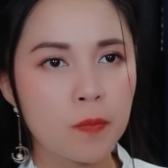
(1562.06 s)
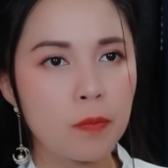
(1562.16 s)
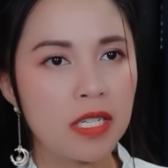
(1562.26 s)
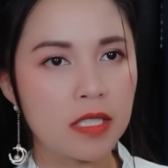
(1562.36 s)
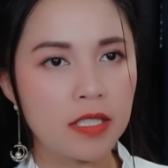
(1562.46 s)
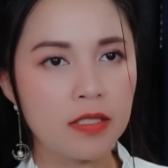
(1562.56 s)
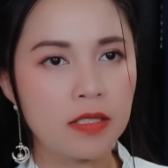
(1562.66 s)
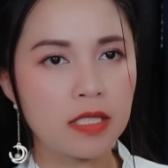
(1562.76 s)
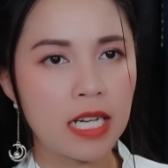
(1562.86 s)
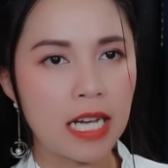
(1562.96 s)
Bình thường,
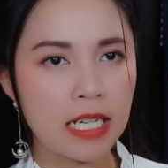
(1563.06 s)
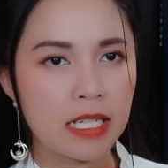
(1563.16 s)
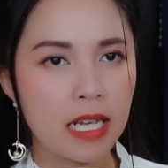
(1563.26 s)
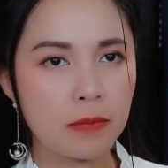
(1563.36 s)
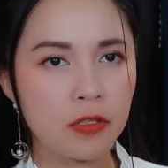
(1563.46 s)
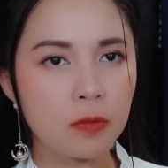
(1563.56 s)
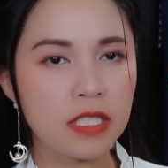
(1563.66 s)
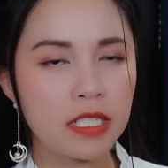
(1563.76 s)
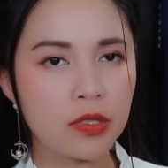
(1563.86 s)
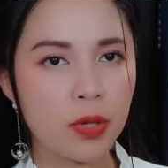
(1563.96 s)
hai anh em chúng
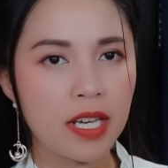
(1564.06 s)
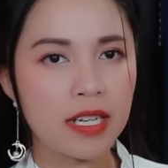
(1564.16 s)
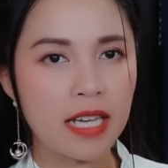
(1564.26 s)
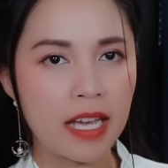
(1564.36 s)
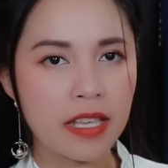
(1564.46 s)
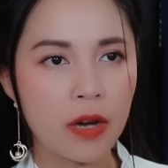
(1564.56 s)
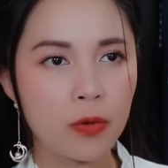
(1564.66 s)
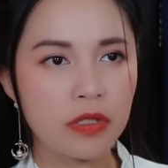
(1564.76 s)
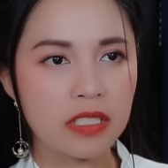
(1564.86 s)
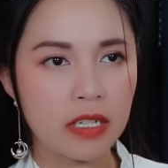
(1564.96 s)
chí chóe cãi
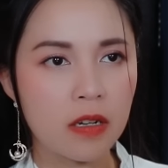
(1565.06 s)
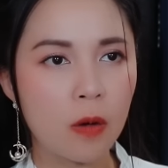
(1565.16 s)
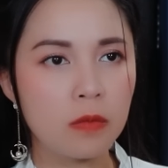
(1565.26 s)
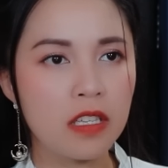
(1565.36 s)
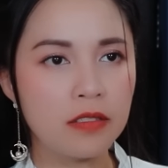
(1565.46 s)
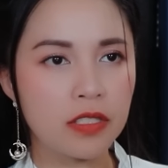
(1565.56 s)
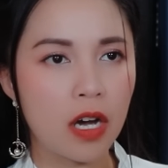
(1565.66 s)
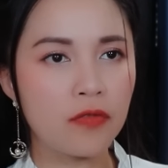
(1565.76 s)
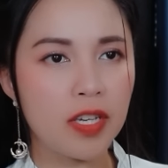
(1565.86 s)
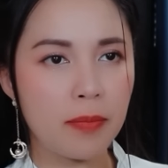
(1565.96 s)
nhau, tranh công như
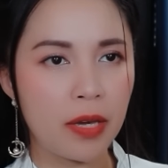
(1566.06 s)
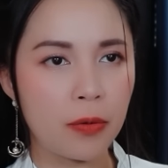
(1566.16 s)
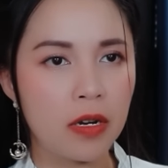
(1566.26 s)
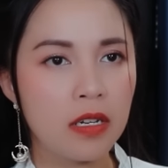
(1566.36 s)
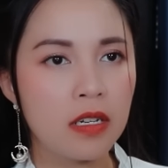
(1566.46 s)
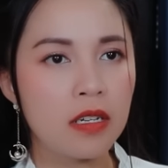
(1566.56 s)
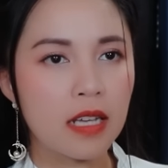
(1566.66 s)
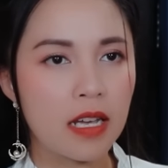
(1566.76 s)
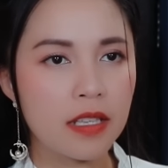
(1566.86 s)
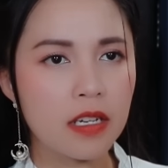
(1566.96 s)
chó với mèo.
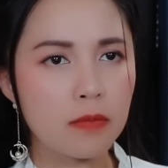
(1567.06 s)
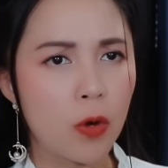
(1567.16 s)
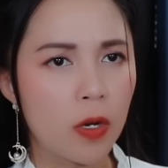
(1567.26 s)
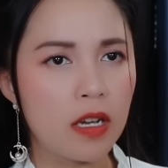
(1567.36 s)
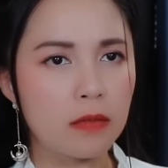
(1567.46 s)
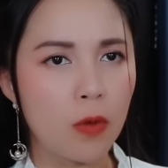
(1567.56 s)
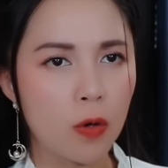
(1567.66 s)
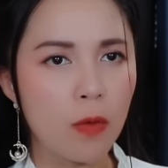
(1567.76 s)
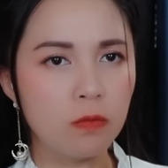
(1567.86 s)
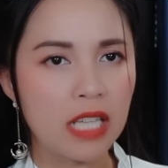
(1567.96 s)
Thế nhưng mỗi lần
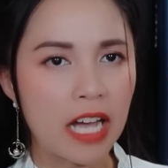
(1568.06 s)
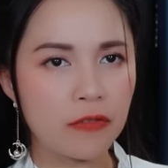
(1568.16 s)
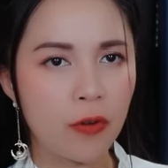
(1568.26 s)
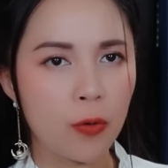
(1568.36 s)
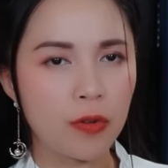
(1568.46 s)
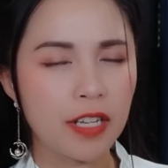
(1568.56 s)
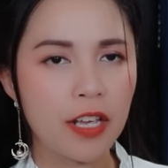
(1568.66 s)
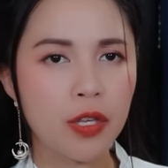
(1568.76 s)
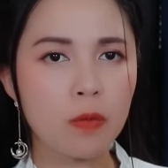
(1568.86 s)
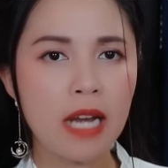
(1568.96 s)
mổ bụng thai phụ
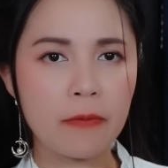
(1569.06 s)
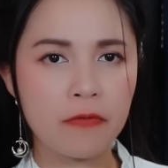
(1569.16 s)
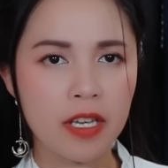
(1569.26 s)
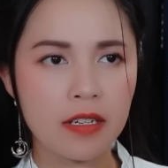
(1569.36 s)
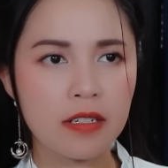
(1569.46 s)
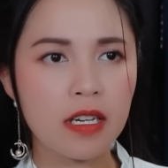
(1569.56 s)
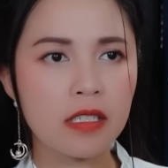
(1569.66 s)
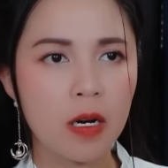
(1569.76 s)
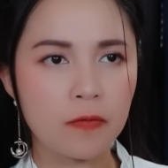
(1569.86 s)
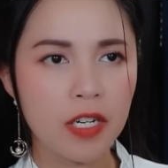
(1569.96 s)
thì chúng làm việc
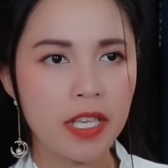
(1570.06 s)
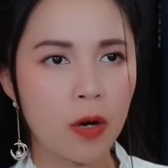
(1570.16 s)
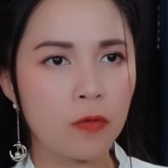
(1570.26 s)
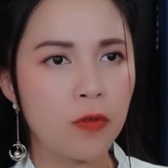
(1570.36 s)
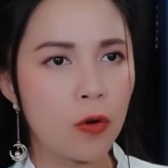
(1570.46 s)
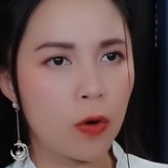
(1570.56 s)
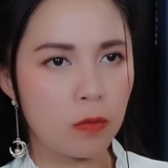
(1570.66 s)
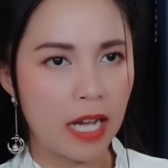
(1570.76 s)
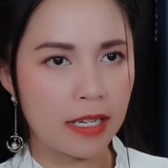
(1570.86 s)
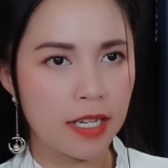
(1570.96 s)
kết hợp với nhau vô cùng
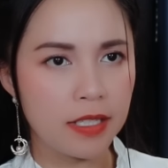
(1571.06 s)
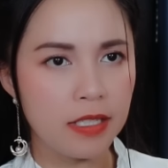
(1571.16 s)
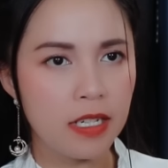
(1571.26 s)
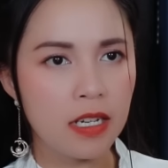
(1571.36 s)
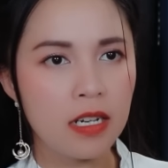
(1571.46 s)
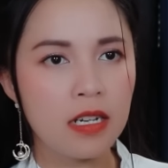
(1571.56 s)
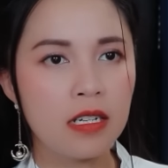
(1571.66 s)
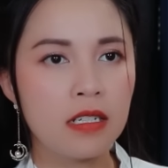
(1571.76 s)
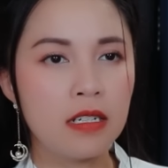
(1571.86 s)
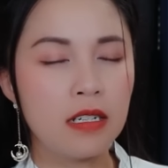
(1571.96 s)
ăn ý,
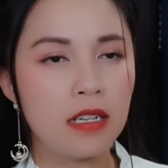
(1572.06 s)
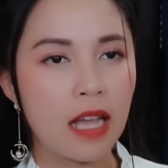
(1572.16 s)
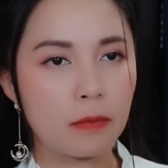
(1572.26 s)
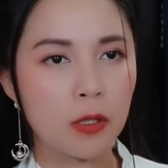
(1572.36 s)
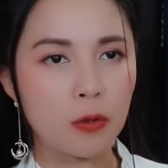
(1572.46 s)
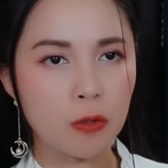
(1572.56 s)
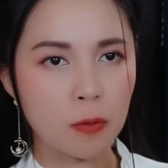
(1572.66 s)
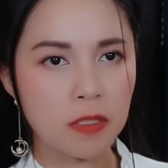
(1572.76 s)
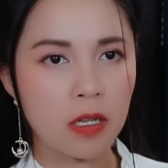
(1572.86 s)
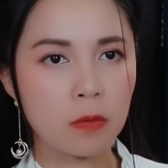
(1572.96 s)
làm thủ
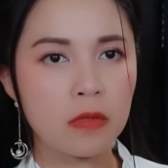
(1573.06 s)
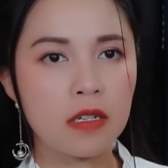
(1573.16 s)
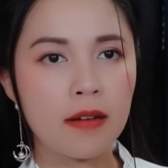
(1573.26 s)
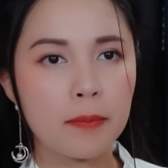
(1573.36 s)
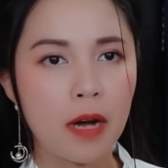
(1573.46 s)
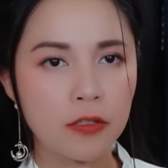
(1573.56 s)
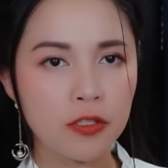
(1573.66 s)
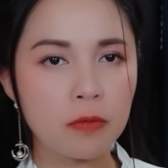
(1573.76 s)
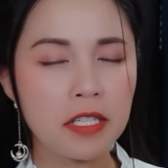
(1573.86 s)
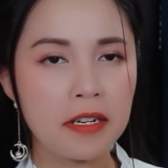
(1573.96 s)
tục xong, bọn
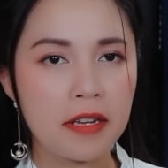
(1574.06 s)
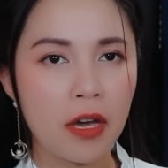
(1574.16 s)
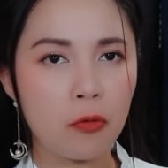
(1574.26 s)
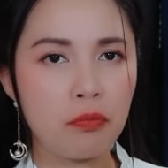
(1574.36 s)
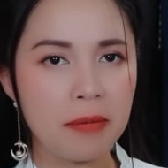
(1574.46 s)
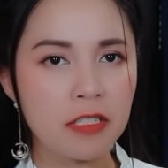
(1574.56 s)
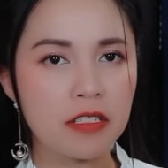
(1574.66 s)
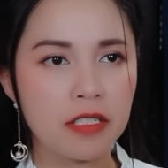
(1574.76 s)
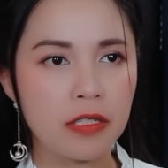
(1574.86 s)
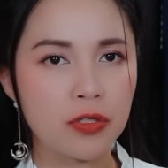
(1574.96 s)
chúng nhìn nhau mỉm
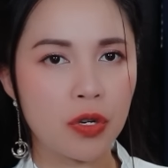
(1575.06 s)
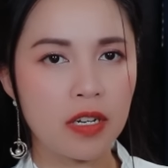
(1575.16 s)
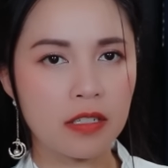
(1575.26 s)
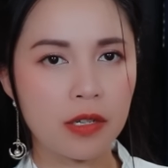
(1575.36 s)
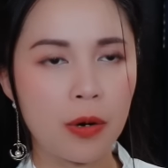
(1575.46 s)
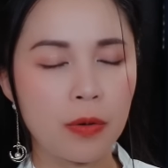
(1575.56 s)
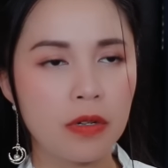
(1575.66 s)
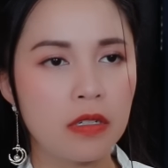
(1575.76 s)
cười rồi gật đầu.